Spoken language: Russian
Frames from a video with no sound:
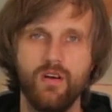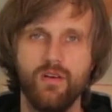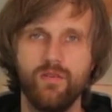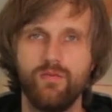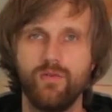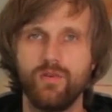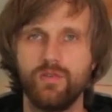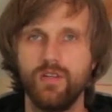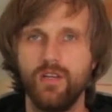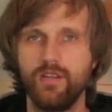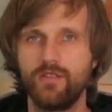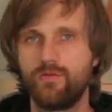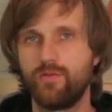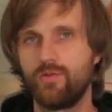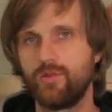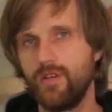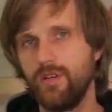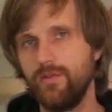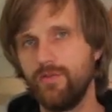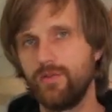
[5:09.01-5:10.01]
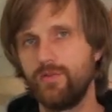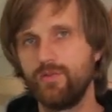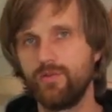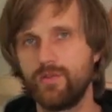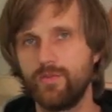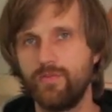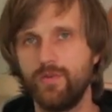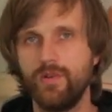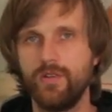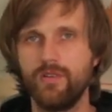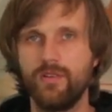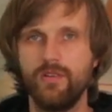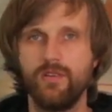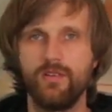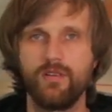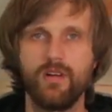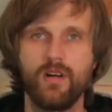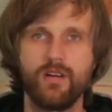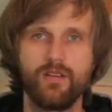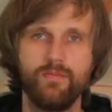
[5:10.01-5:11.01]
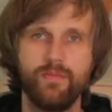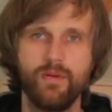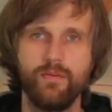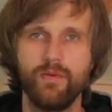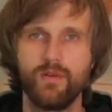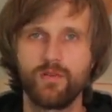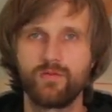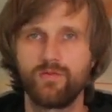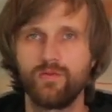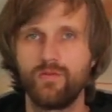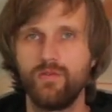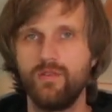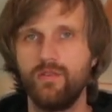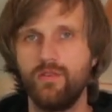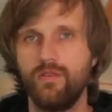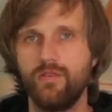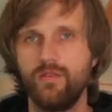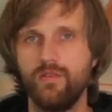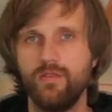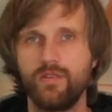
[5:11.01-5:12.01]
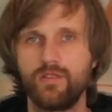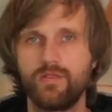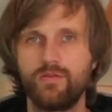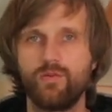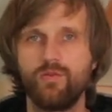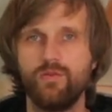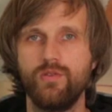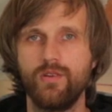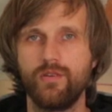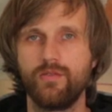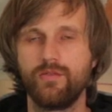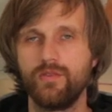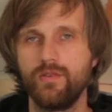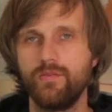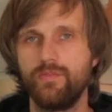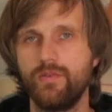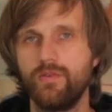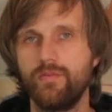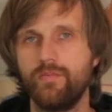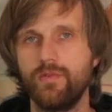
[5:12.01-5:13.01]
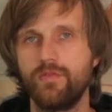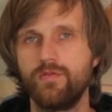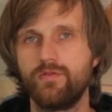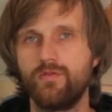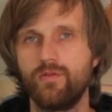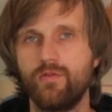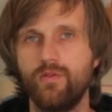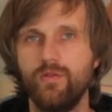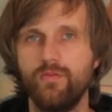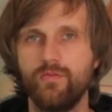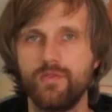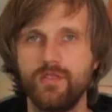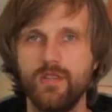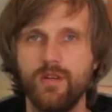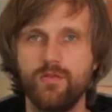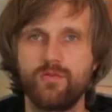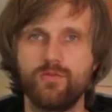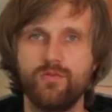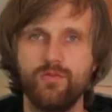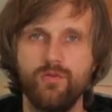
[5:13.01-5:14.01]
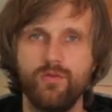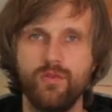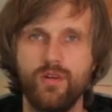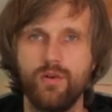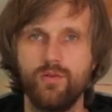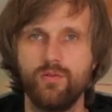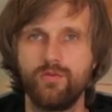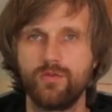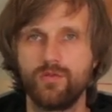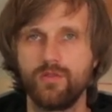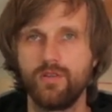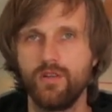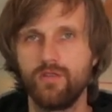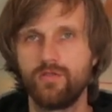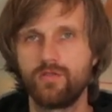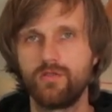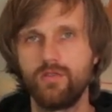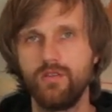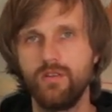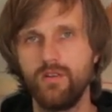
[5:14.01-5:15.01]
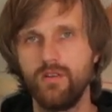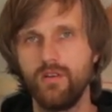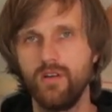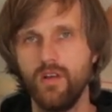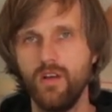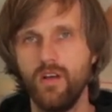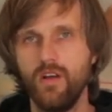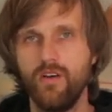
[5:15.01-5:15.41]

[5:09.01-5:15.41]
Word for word: Вот. Есть другие виды утеплителей, как, например, экструдированный пенополистирол. Мы знаем, что у него горючесть Г4.